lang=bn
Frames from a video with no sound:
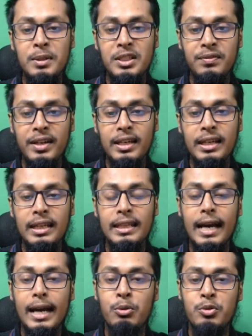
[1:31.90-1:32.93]
স্পেসিফিকলি
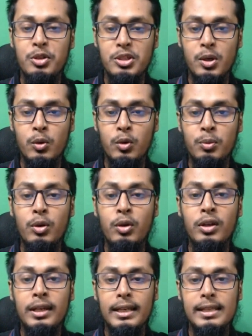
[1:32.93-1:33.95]
দেখানোর চেষ্টা করব
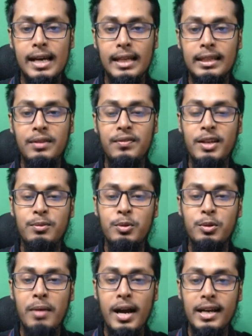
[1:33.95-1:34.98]
যাতে
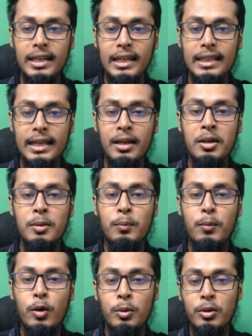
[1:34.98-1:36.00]
ফেসবুক মার্কেটিং নিয়ে
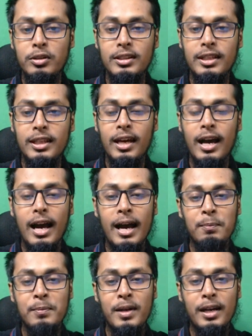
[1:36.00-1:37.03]
পরবর্তীতে
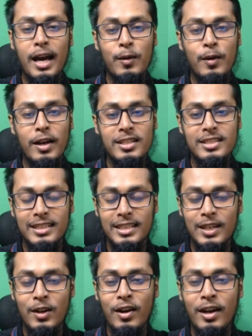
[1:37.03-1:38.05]
আপনার কারো কাছে
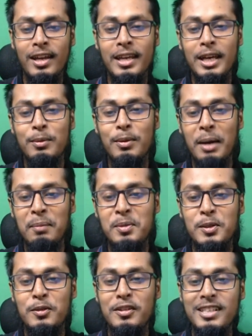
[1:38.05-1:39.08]
যেতে না হয় এবং
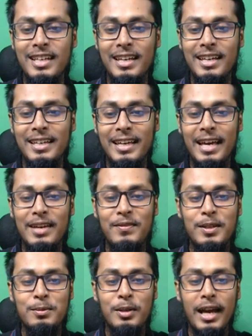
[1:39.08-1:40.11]
আপনি যেন নিজেই এই
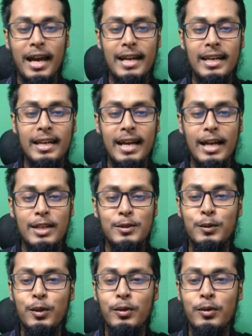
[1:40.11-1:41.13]
ফেসবুক অ্যাডের
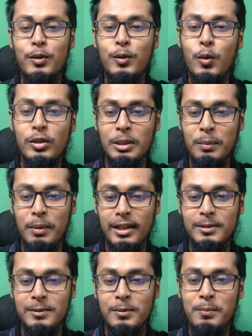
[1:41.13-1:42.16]
কাজগুলো করতে
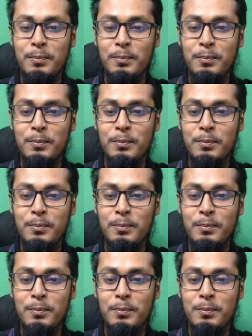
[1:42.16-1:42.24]
পারেন